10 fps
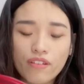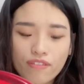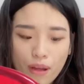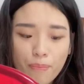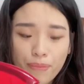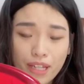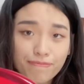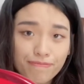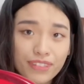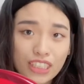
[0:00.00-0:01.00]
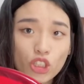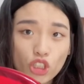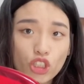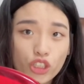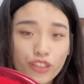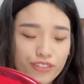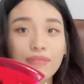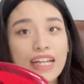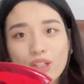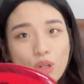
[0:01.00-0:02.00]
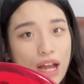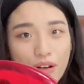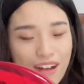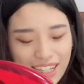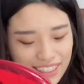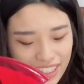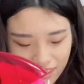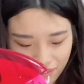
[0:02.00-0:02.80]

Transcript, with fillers: 方便实用，没有乱花钱。